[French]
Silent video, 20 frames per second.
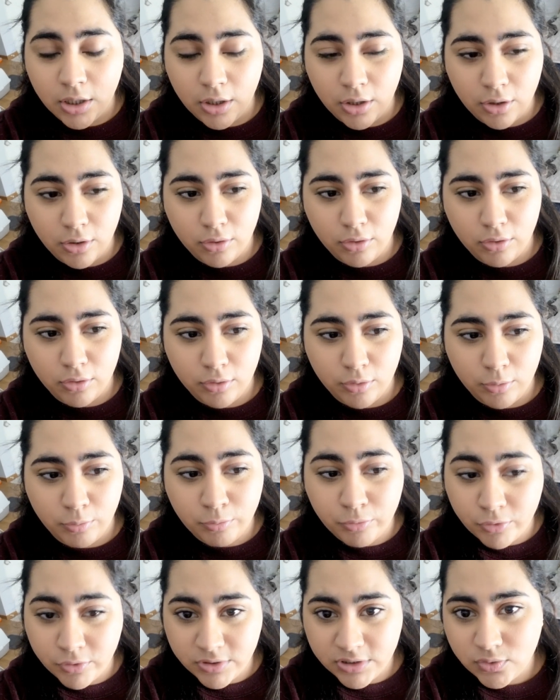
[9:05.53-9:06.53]
Euh,
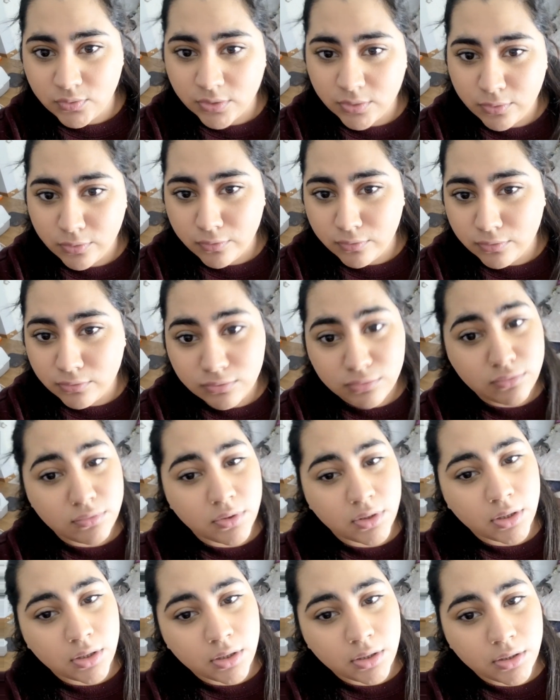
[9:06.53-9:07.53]
prenez soin de vous
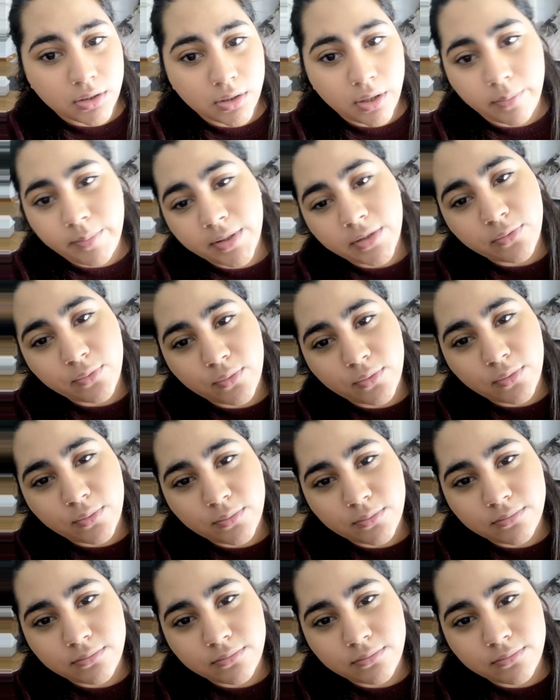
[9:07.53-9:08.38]
et à bientôt.